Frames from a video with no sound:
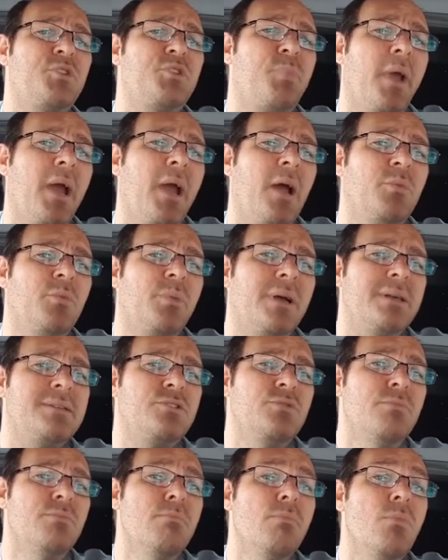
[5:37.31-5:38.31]
E ela pode
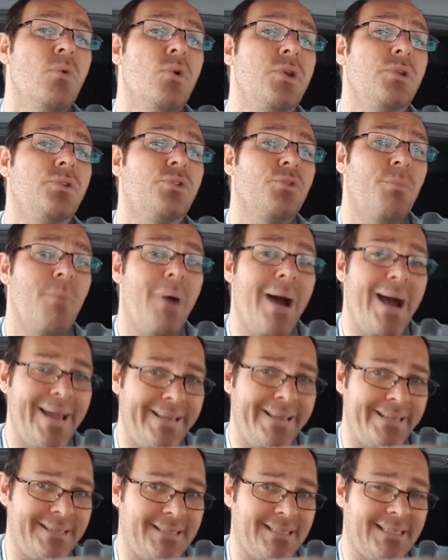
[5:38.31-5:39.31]
pegar no Brasil
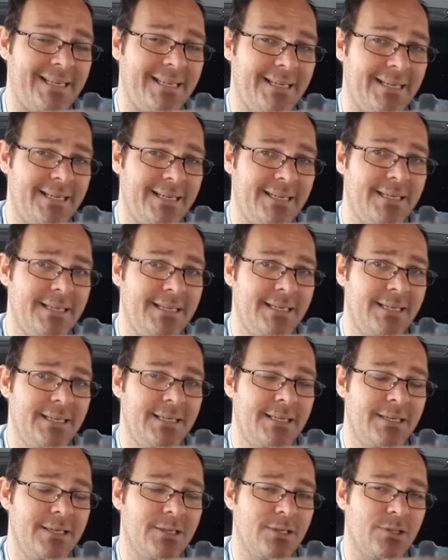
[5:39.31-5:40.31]
muito mais
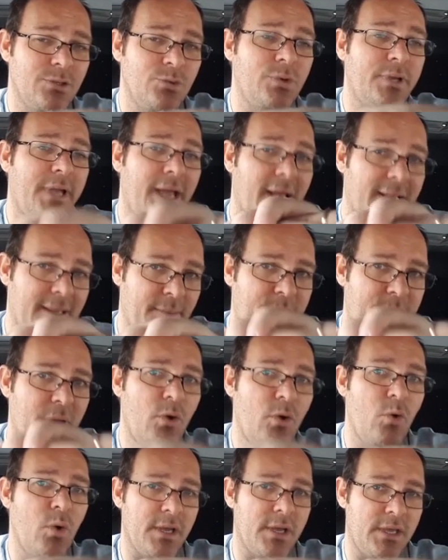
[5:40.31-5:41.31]
do
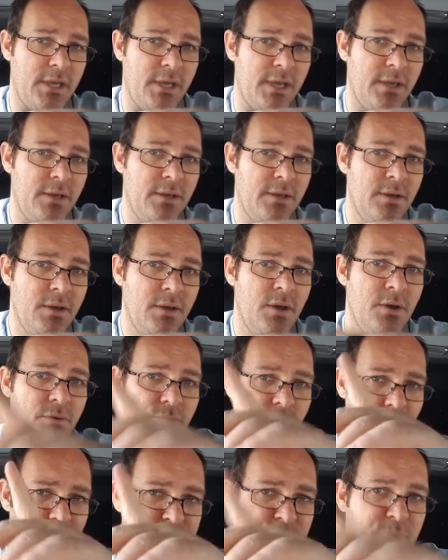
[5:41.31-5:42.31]
que ela pegou aqui.
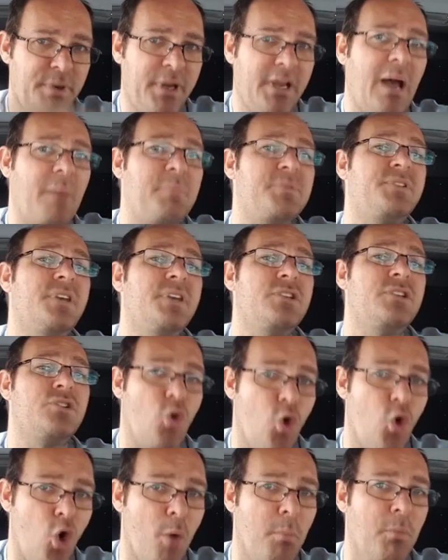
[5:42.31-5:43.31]
Vou
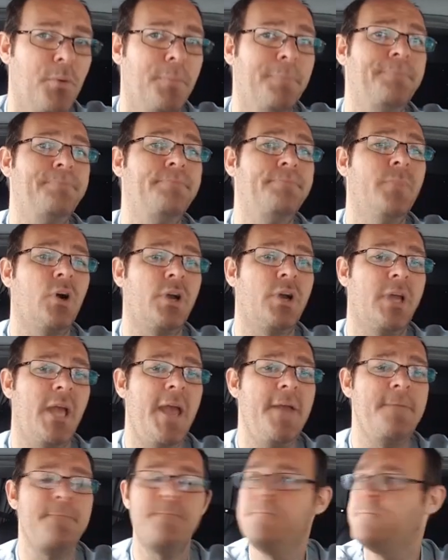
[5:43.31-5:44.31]
explicar para vocês como,
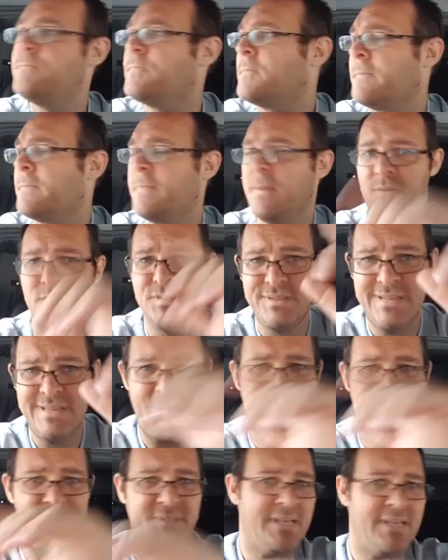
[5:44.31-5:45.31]
ok?
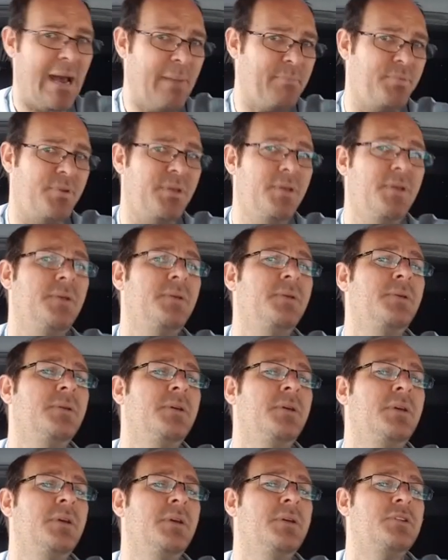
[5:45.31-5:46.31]
Zap Zap.
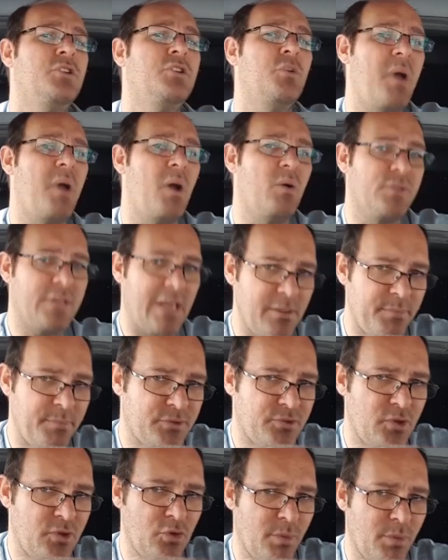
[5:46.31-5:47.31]
Se eu
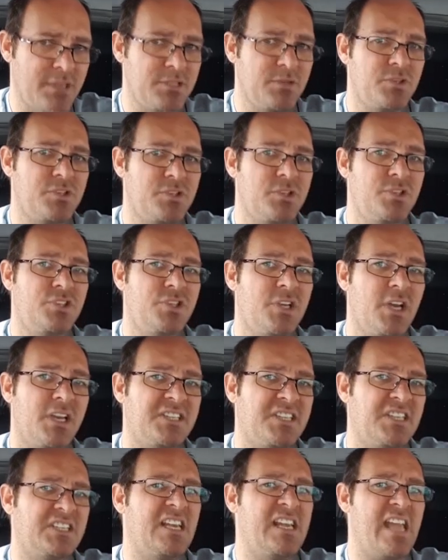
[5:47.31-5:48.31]
perguntar no pessoal no Brasil
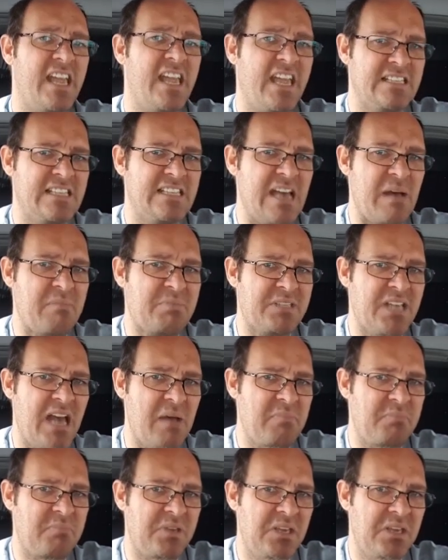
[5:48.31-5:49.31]
hoje em dia, você sabe o que é
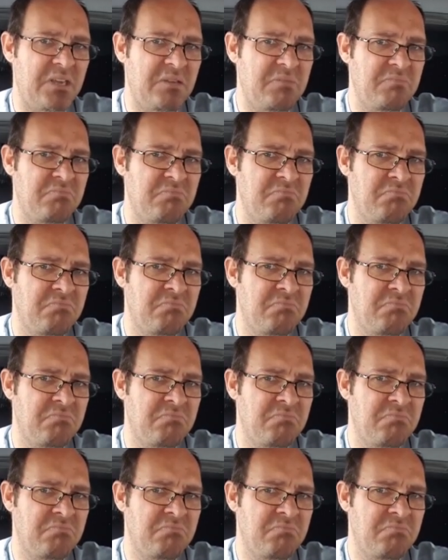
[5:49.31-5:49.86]
Zap Zap?